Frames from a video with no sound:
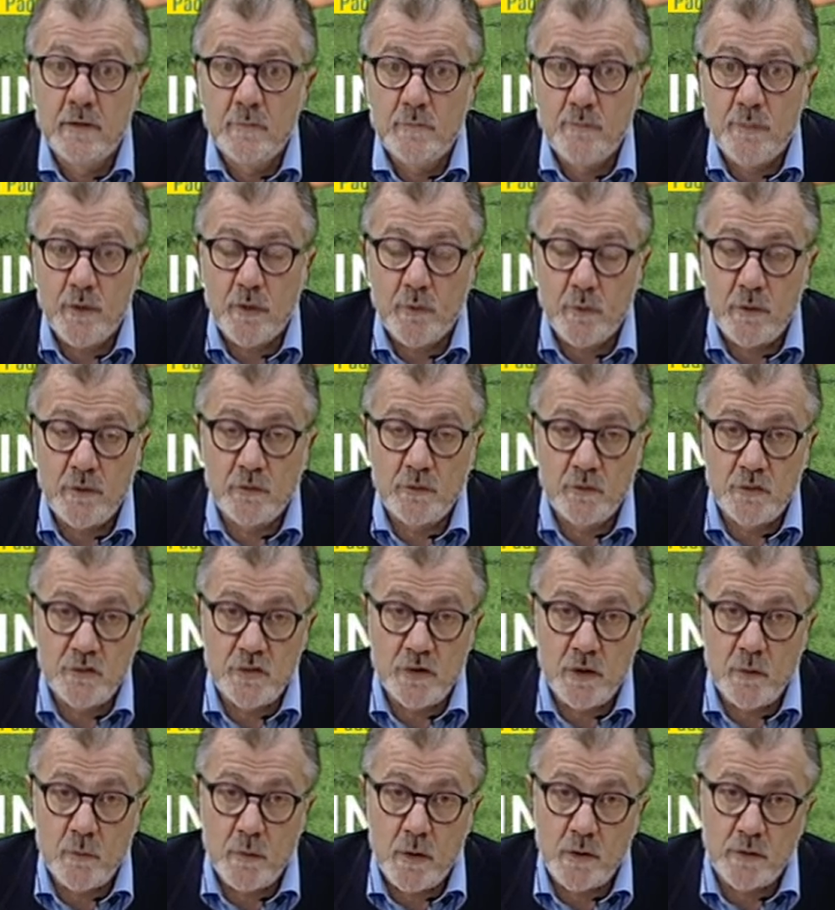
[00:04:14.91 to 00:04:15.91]
per quanto ci
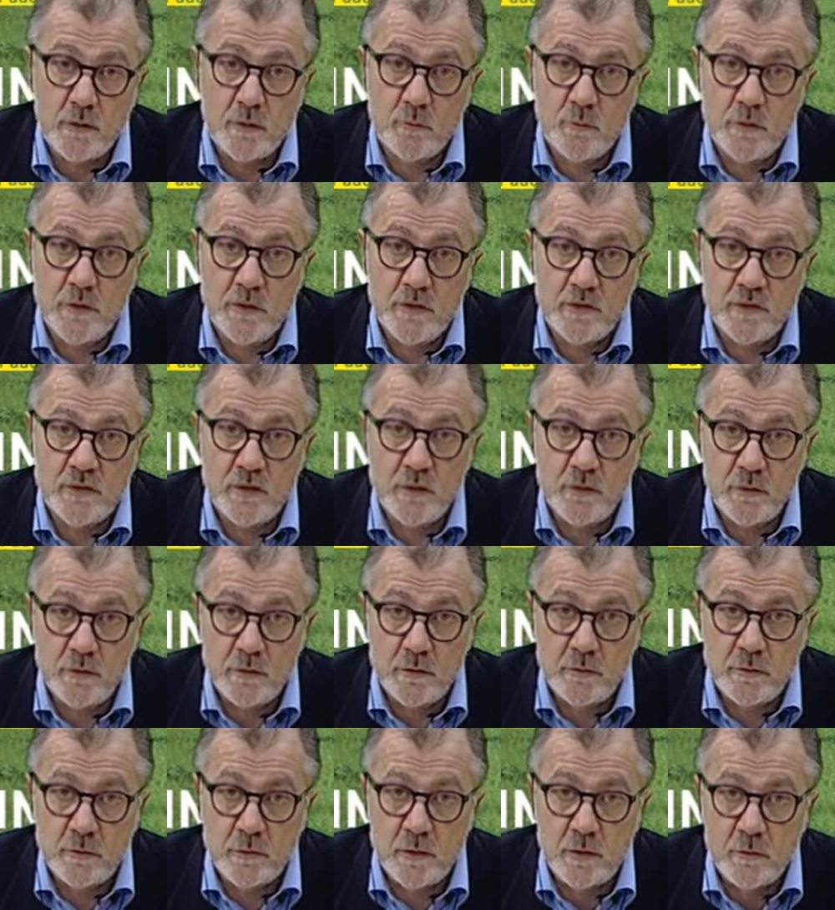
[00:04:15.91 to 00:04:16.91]
riguarda, quindi
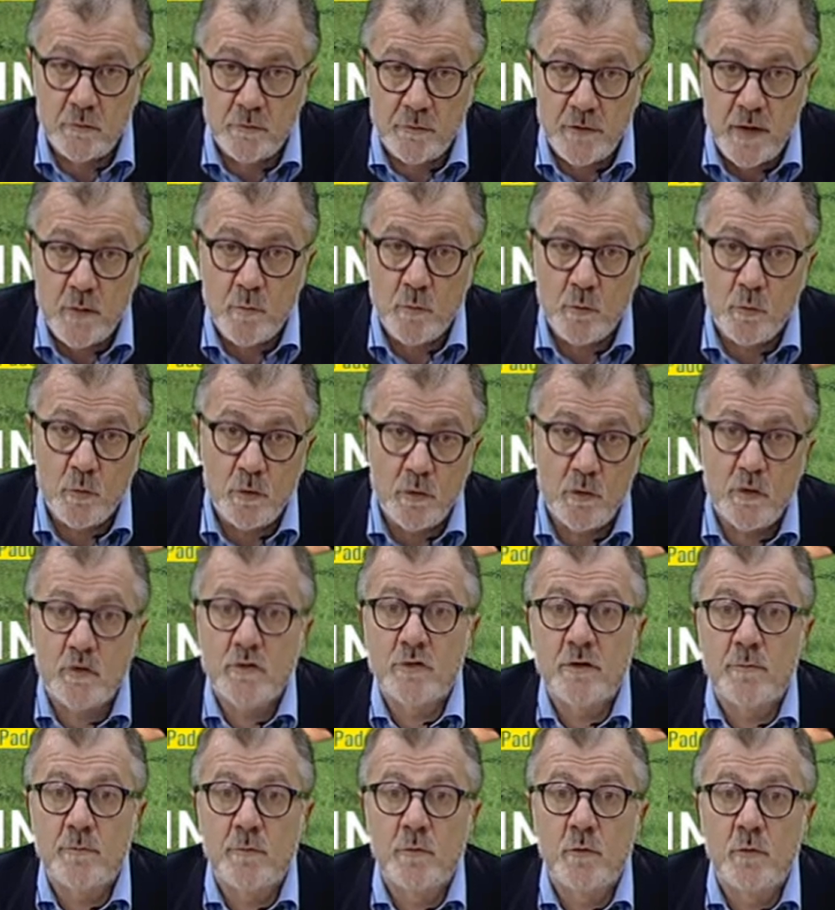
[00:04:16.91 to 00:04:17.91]
se troviamo
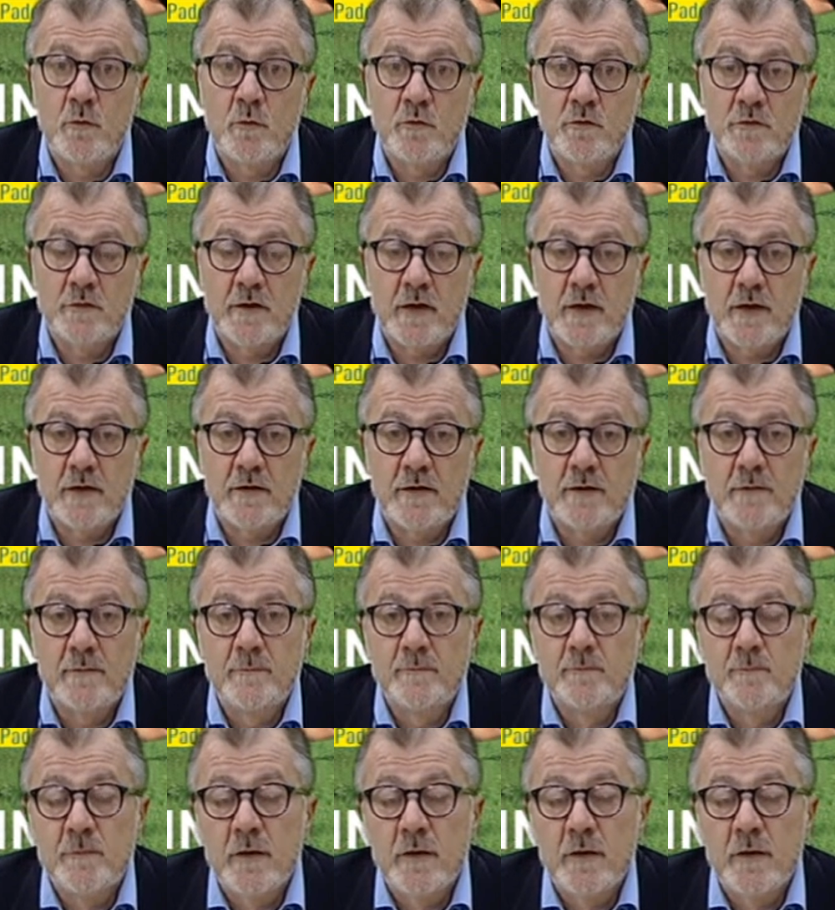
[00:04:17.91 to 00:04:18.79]
qualcosa lungo strada